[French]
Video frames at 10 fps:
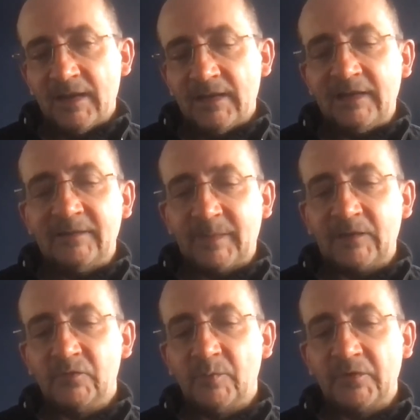
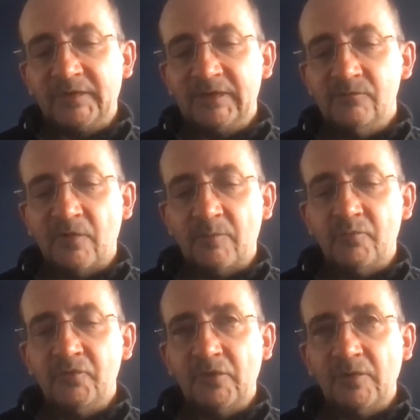l'expérience de pensée n'ouvre
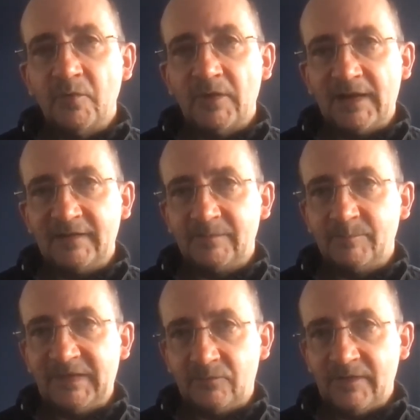plus seulement à la
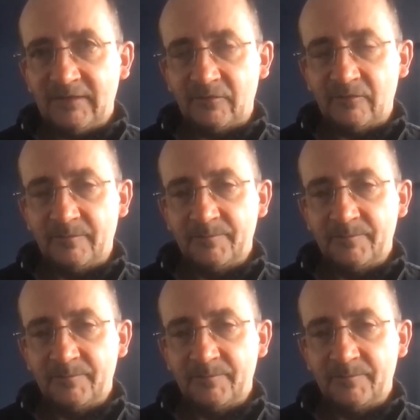spéculation.